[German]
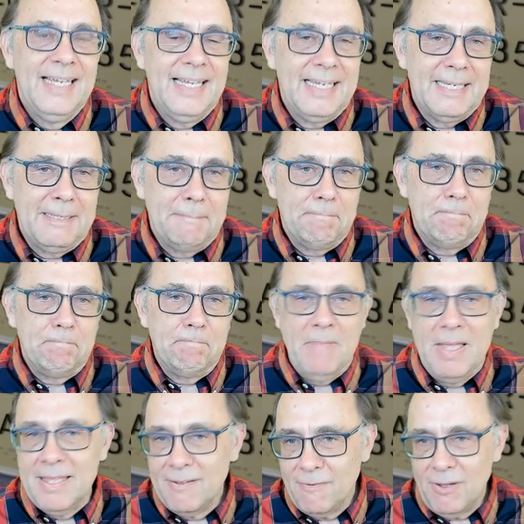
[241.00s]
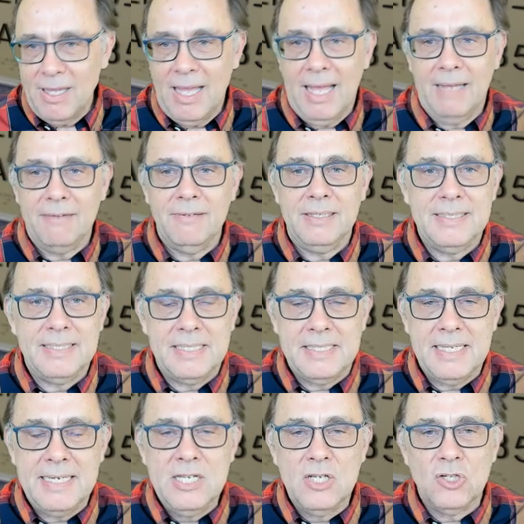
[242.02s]
Ähm, Sie
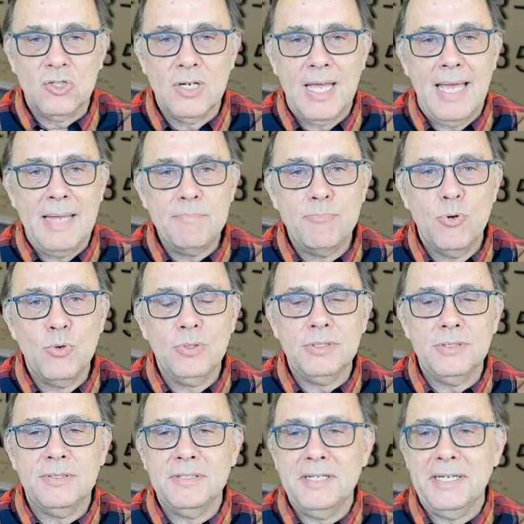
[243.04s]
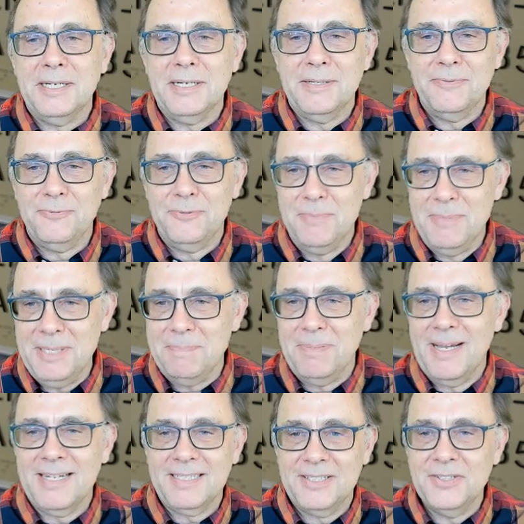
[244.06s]
sehen hier schon einen Punkt, der für mich
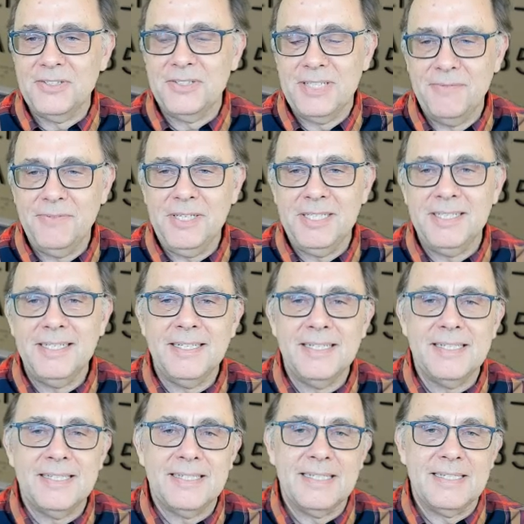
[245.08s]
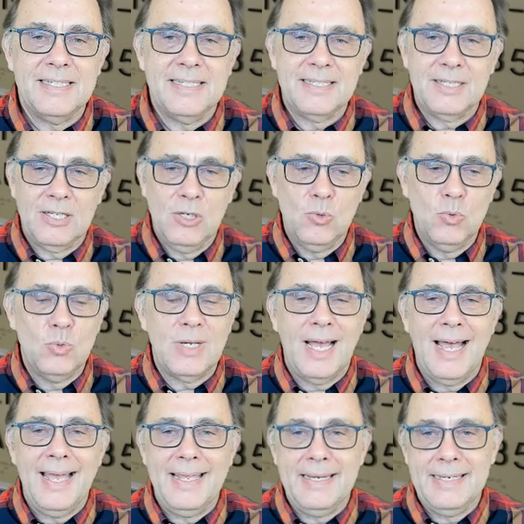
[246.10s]
praktisch sehr wichtig ist. Es ist klug,
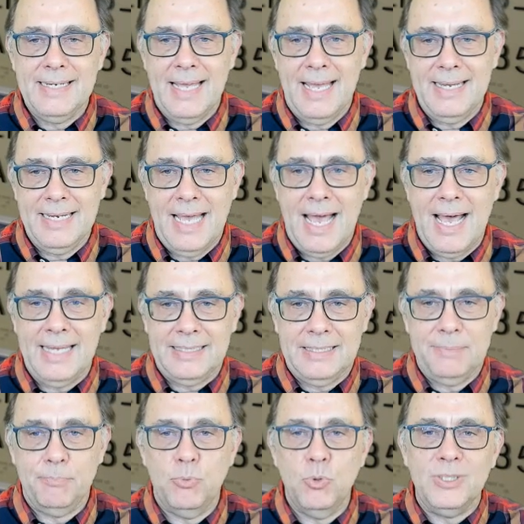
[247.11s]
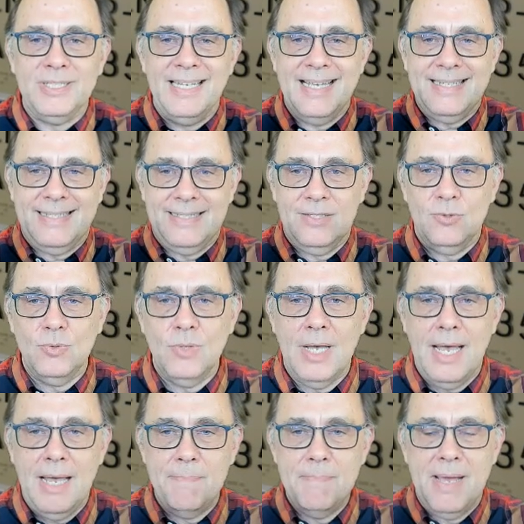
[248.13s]
ein, eine Art Podest zu
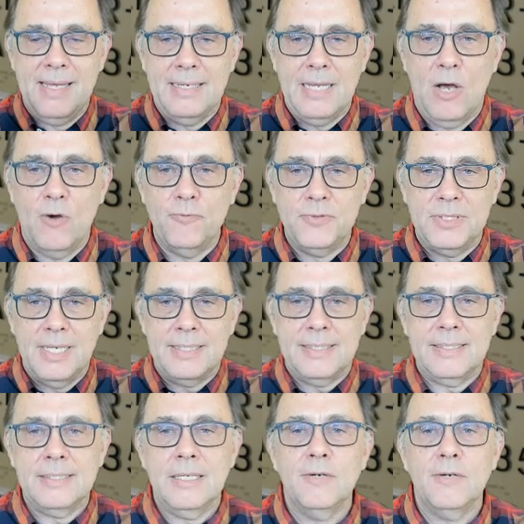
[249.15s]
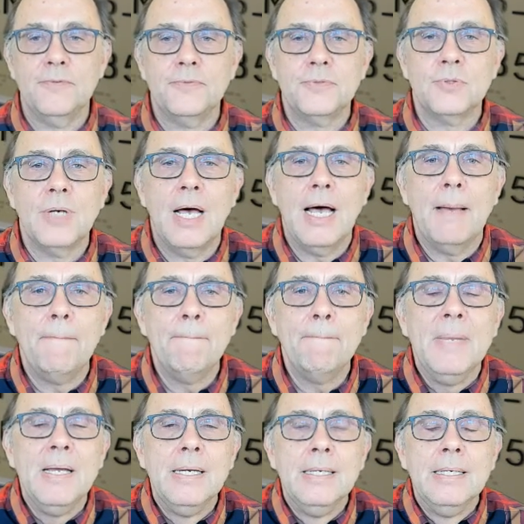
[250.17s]
haben, einen Aufsatz aufzuhaben,